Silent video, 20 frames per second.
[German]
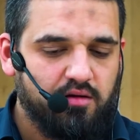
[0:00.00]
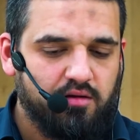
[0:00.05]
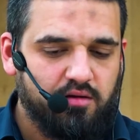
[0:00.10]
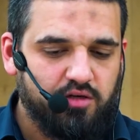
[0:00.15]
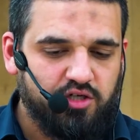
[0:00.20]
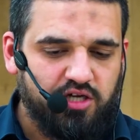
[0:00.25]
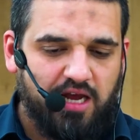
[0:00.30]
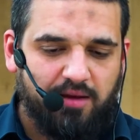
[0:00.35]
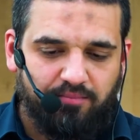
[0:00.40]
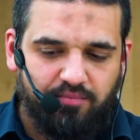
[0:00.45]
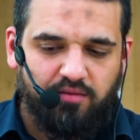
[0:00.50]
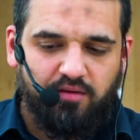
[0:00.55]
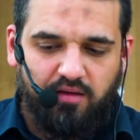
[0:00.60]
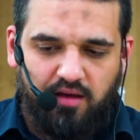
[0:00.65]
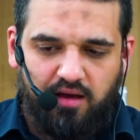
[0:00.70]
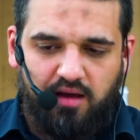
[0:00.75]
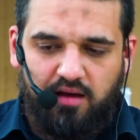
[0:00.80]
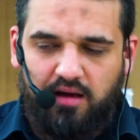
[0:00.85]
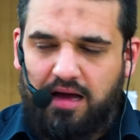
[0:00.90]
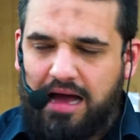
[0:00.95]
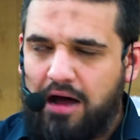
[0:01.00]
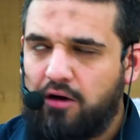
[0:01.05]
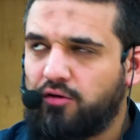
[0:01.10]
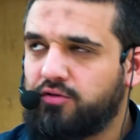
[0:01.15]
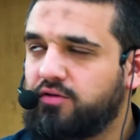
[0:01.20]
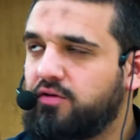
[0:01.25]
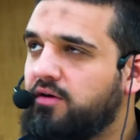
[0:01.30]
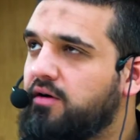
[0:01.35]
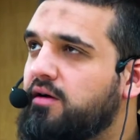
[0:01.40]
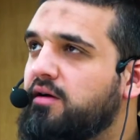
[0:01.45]
schreibt der
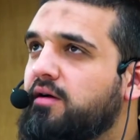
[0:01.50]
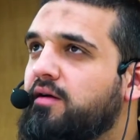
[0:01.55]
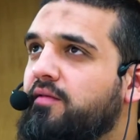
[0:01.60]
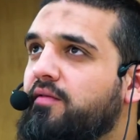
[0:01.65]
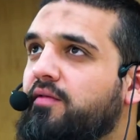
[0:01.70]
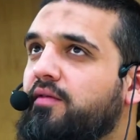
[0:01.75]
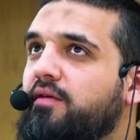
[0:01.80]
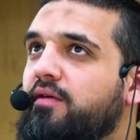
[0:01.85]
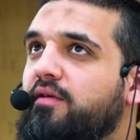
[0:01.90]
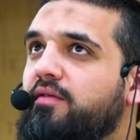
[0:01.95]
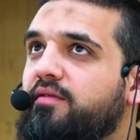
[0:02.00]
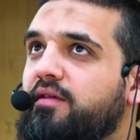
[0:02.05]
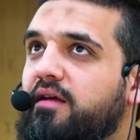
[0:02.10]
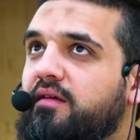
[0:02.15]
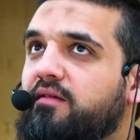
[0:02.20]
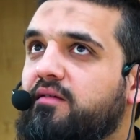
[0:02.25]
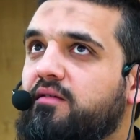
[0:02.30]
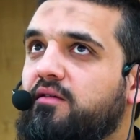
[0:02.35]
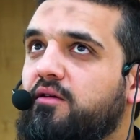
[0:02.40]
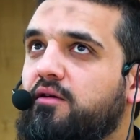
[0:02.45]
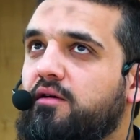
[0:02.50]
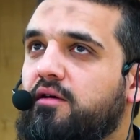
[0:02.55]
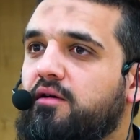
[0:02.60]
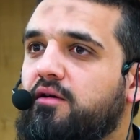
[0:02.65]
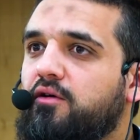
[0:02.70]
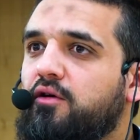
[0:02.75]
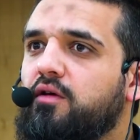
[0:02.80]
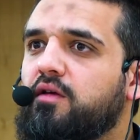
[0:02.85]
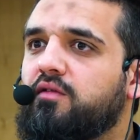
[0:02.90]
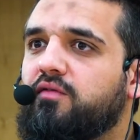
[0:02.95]
Autor, dass
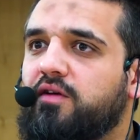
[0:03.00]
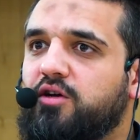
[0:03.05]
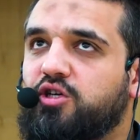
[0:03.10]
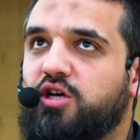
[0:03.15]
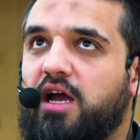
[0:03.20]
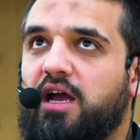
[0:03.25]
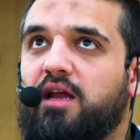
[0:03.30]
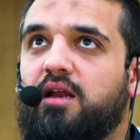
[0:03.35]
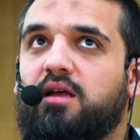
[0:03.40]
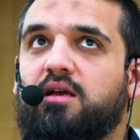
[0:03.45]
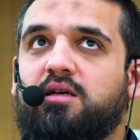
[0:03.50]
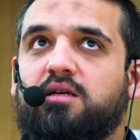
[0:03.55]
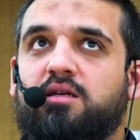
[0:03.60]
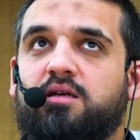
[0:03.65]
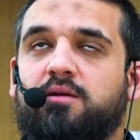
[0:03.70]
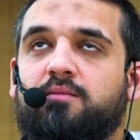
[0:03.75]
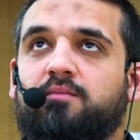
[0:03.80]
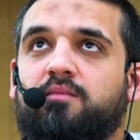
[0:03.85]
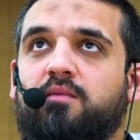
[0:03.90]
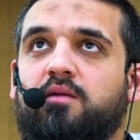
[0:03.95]
höchstwahrscheinlich